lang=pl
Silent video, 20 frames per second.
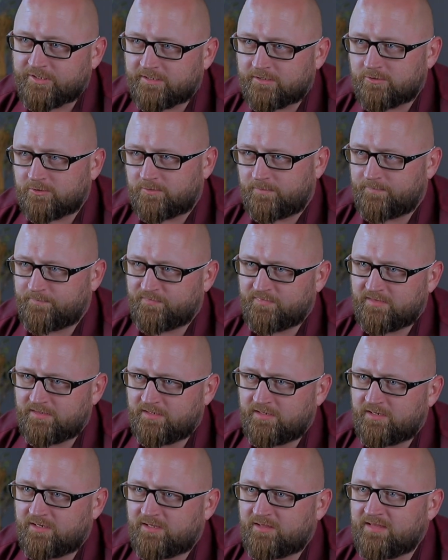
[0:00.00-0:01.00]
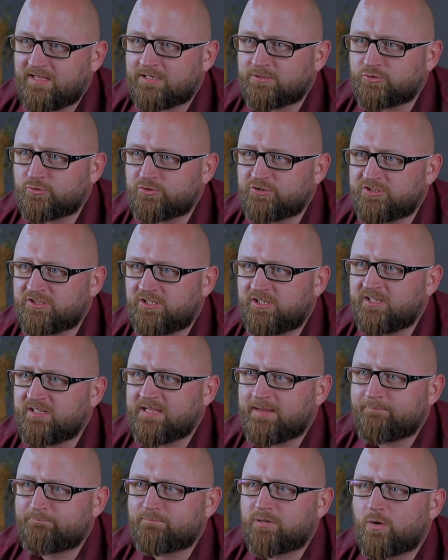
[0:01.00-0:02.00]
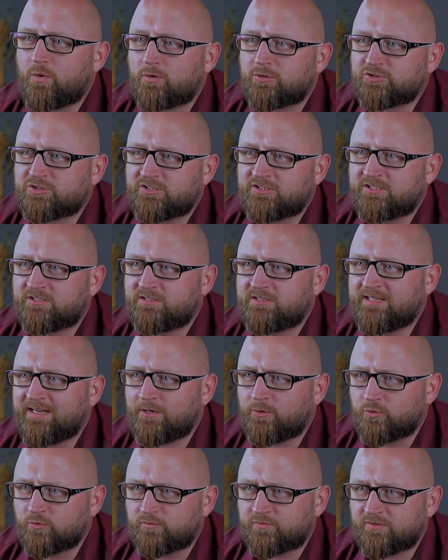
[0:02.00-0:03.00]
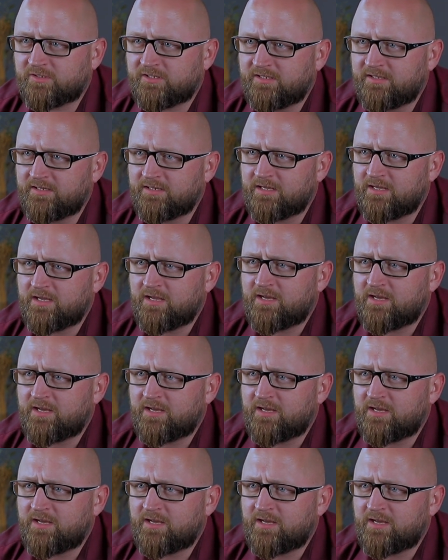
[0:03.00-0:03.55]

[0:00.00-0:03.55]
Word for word: tego, narzucili nam położenie dachówki